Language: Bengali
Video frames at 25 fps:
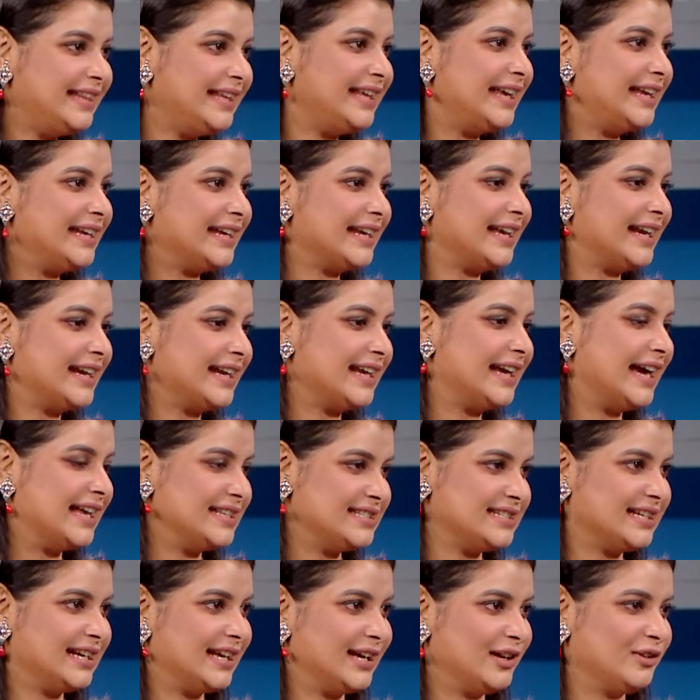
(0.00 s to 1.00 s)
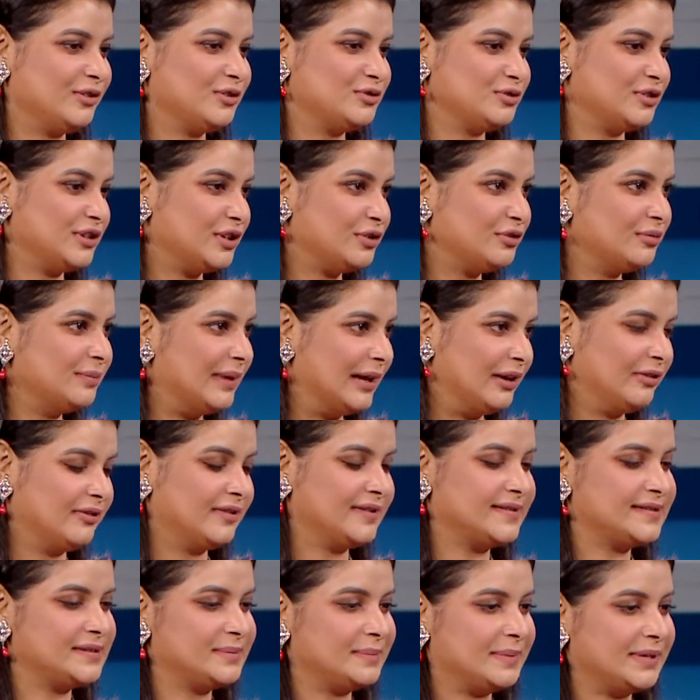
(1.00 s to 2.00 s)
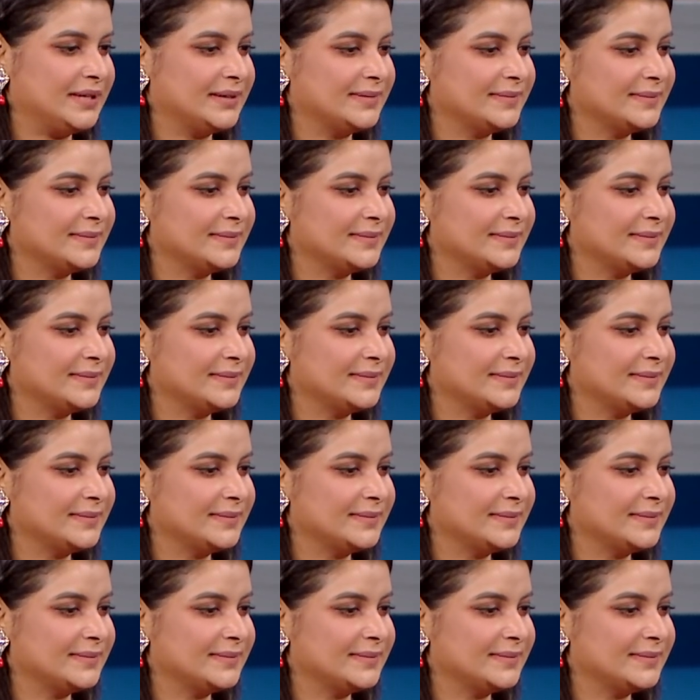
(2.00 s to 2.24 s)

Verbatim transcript: দিয়ে এটাকে একটা কাজে লাগানোর জন্য এটা খুব ভালো রেসিপি